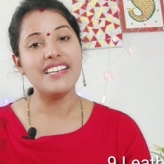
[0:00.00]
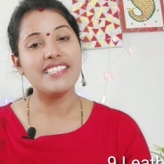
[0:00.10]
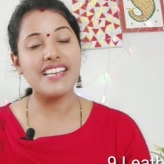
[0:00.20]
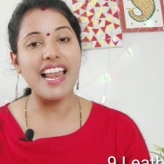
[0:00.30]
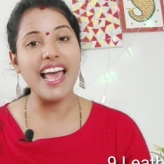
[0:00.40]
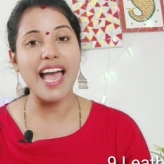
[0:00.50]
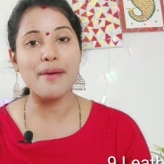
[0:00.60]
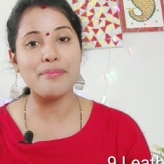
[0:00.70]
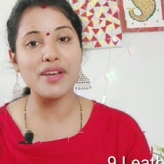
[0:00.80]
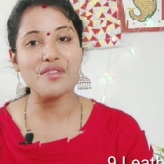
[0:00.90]
చాలా
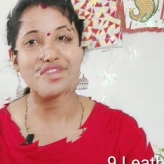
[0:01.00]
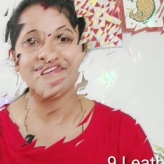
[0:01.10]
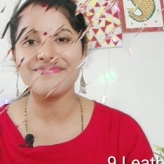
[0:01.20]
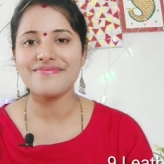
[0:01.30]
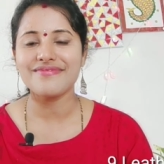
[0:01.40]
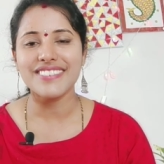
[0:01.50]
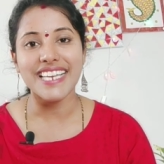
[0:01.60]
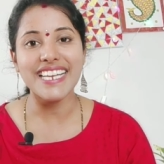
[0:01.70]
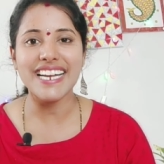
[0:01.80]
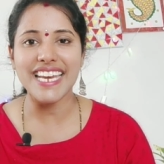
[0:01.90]
హ్యాపీగా ఫీల్ అవుతారు
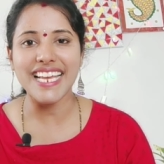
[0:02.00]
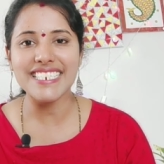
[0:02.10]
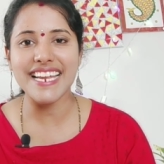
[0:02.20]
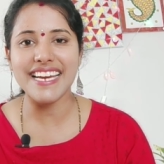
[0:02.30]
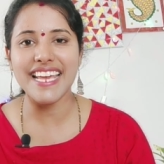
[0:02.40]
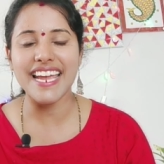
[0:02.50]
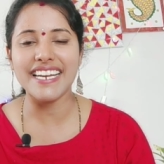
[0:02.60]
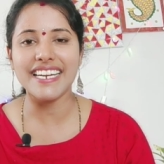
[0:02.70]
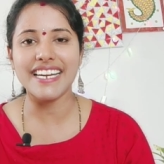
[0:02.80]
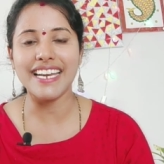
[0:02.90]
ఇంకా నెక్స్ట్ ఐడియా
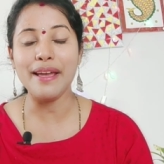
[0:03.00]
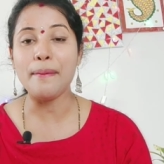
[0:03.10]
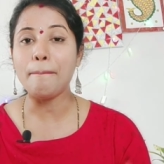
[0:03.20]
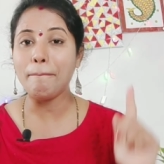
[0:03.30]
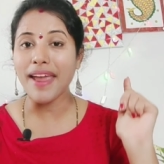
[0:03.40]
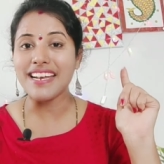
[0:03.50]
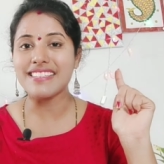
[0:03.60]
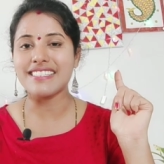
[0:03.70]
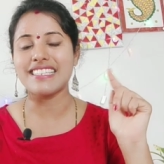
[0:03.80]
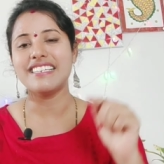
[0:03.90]
ఏంటంటే
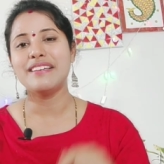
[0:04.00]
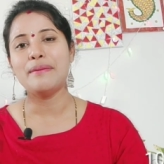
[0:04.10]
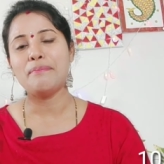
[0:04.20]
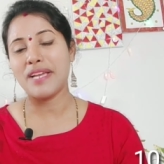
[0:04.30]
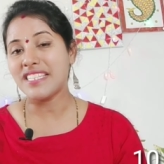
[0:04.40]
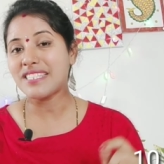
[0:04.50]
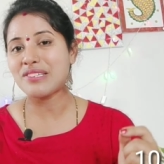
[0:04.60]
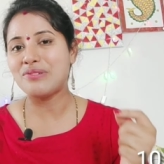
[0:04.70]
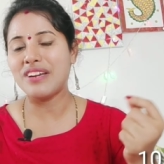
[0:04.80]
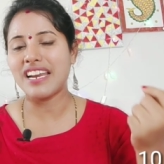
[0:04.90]
పెన్స్ పెన్స్
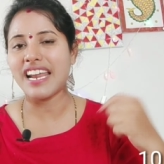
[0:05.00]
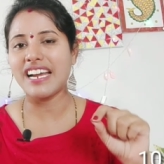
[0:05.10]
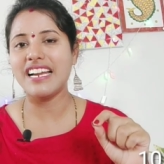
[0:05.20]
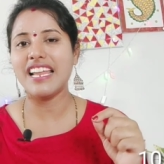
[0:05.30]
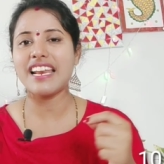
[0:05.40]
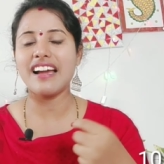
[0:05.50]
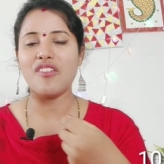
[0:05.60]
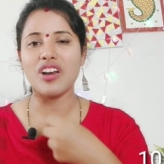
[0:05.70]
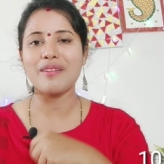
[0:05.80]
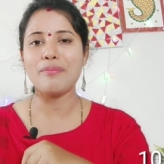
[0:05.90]
కూడా రెగ్యులర్గా
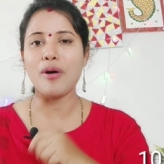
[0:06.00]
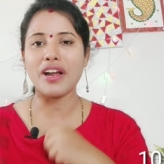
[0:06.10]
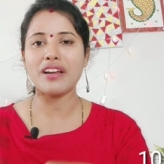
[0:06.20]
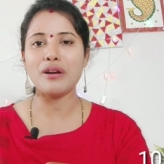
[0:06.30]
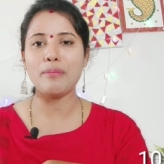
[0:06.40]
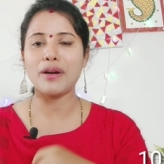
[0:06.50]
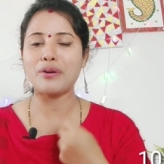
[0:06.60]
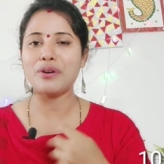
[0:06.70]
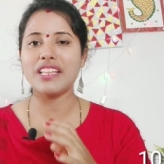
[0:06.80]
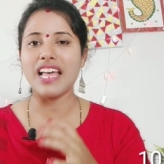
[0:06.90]
వాళ్ళకి పాకెట్లో
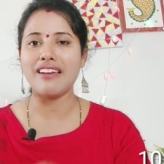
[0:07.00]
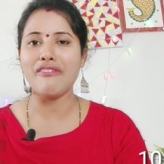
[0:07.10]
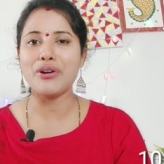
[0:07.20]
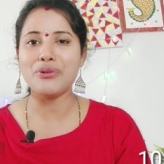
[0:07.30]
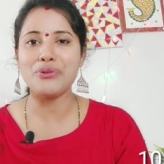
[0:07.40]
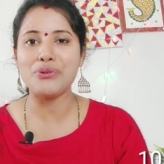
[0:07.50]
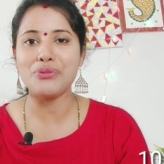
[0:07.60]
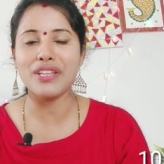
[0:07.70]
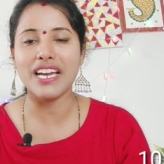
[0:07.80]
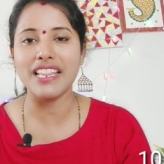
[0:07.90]
పెట్టుకునేది అలవాటు
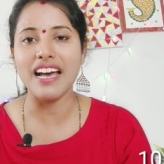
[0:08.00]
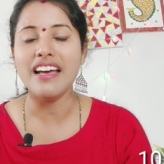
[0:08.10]
ఉంటుంది కదా